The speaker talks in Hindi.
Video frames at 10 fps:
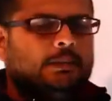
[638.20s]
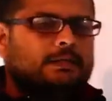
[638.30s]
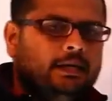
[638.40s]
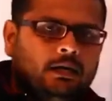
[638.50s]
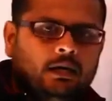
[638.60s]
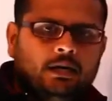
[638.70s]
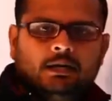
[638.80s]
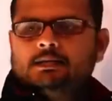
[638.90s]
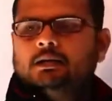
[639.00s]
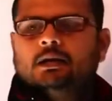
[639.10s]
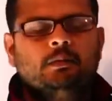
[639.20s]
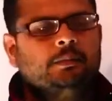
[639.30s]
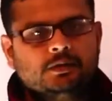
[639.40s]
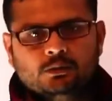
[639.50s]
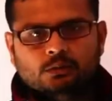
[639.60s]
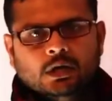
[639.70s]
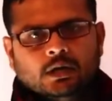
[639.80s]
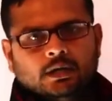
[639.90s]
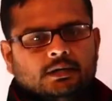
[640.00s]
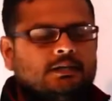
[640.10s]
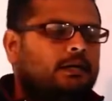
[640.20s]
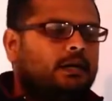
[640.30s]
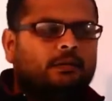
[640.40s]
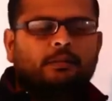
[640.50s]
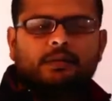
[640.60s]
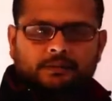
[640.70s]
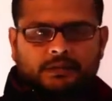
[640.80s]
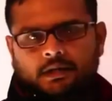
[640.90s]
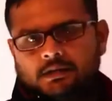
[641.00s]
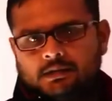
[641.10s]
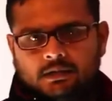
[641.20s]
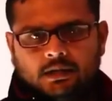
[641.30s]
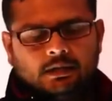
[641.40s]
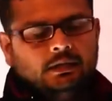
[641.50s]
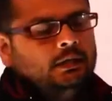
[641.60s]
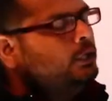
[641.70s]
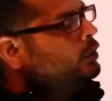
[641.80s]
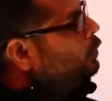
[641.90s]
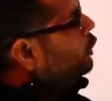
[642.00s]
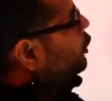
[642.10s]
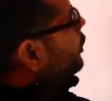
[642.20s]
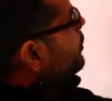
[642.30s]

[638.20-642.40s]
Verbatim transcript: पास एक लाख है किसी ने कहा मेरे पास दो लाख है किसी ने कहा मेरे पास पचास हज़ार है तो